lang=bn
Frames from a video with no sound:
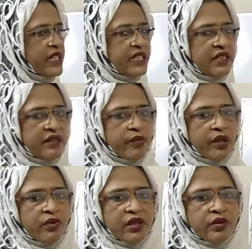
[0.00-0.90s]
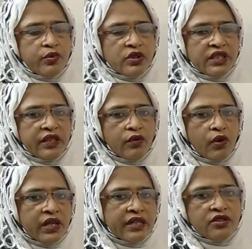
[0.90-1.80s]
মেশিনটা ব্যবহার উপযোগী
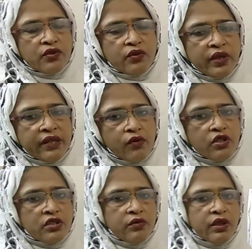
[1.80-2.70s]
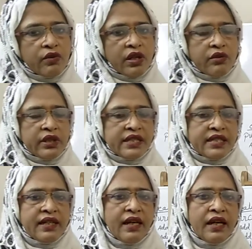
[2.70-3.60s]
করার জন্য এই কস্টগুলি করা হয়েছে
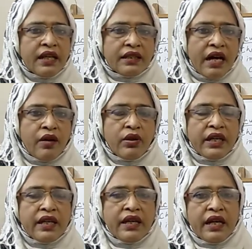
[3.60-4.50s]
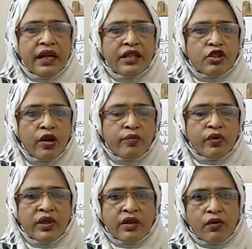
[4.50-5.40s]
তাহলে এই
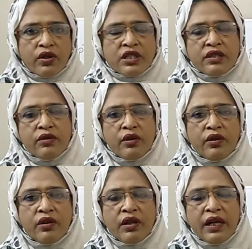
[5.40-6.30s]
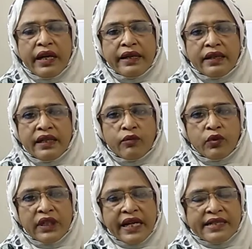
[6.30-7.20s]
সবগুলি কস্টই হলো
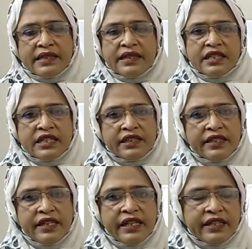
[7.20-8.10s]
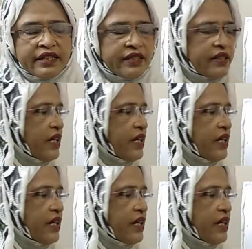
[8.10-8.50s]
ওই অ্যাসেটের সাথে রিলেটেড